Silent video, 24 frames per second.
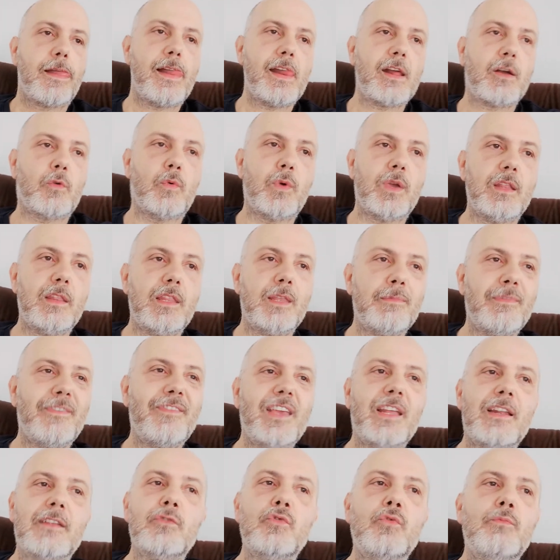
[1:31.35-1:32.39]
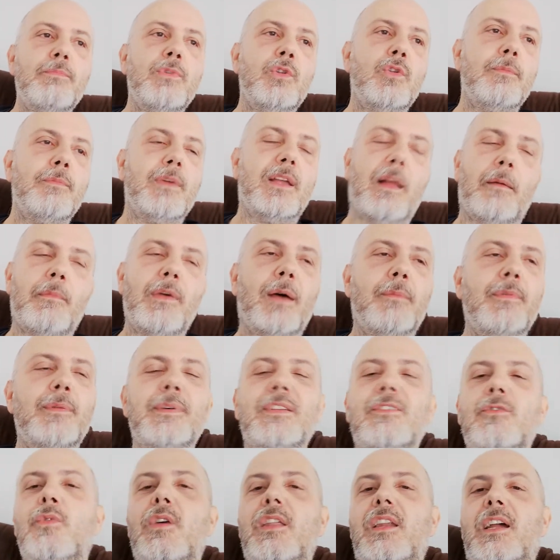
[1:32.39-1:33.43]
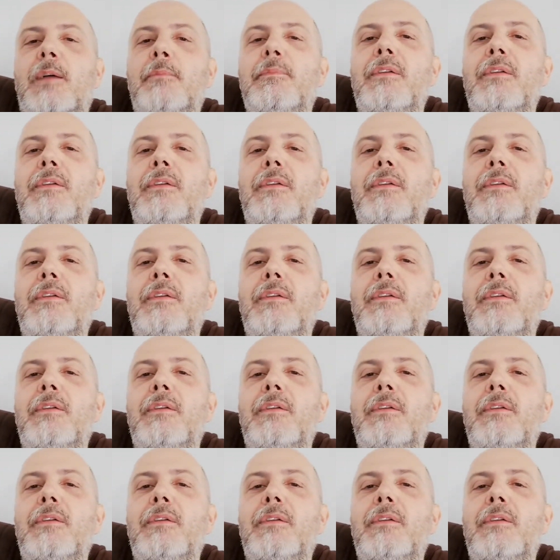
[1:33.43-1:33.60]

E quindi mi viene subito in mente, a me la prima squadra